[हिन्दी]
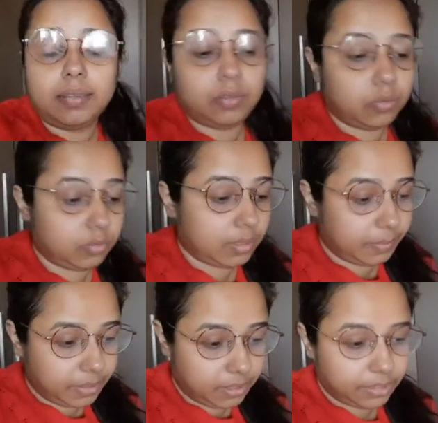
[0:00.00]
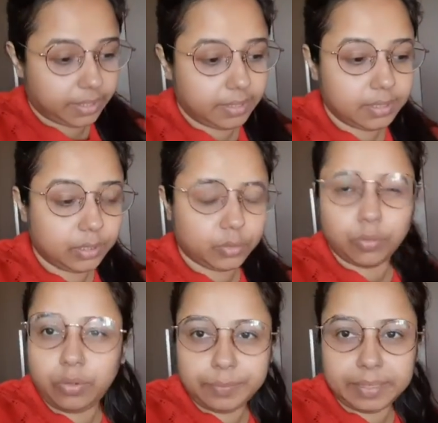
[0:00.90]
तो अभी चेरी के
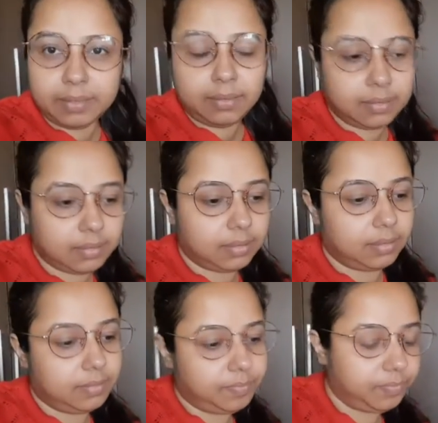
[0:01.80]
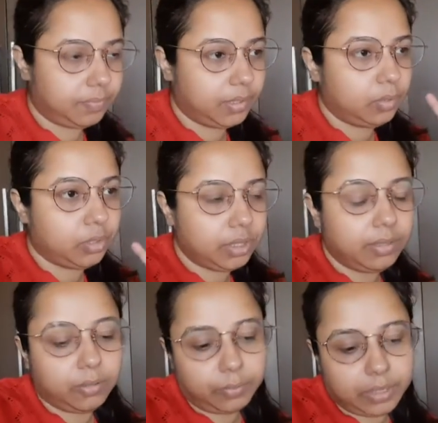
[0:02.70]
स्कूल में ना आ, कुछ ही
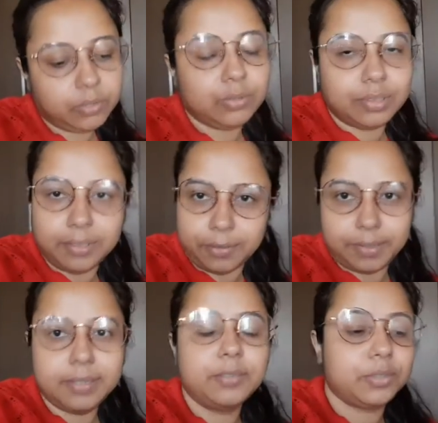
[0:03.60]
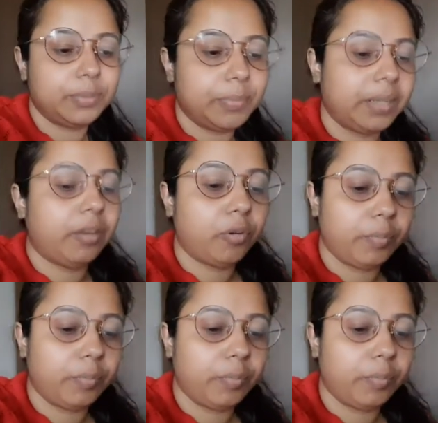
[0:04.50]
दिनों में कुछ दिनों में कुछ ही महीनों